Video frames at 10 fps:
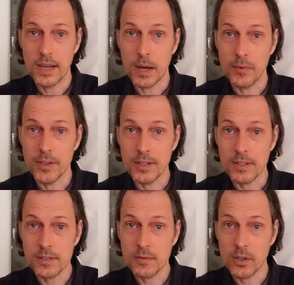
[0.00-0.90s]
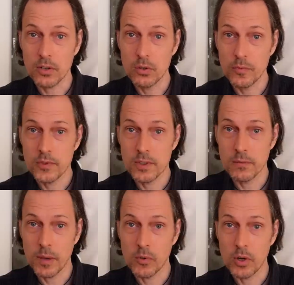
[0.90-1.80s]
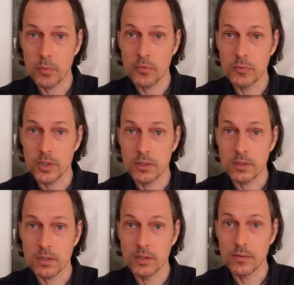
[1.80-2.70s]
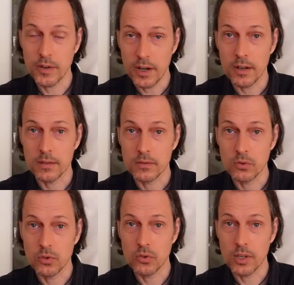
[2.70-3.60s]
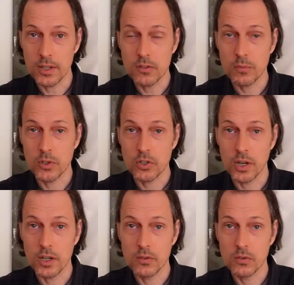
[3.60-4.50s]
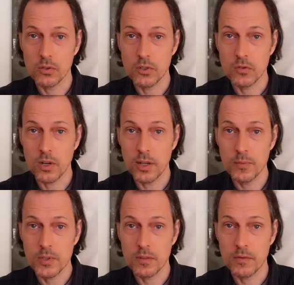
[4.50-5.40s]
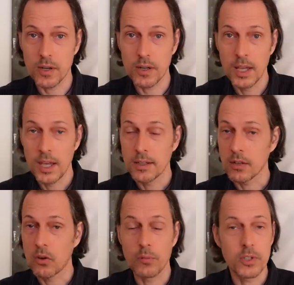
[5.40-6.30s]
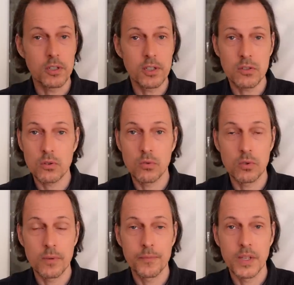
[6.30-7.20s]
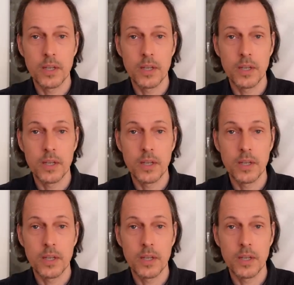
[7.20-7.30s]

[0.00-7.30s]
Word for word: Aber wenn das verknüpft ist in meinem Kopf mit Gefahr durch Grenzüberschreitung oder sogar Lebensgefahr, dann komme ich nie zur Ruhe,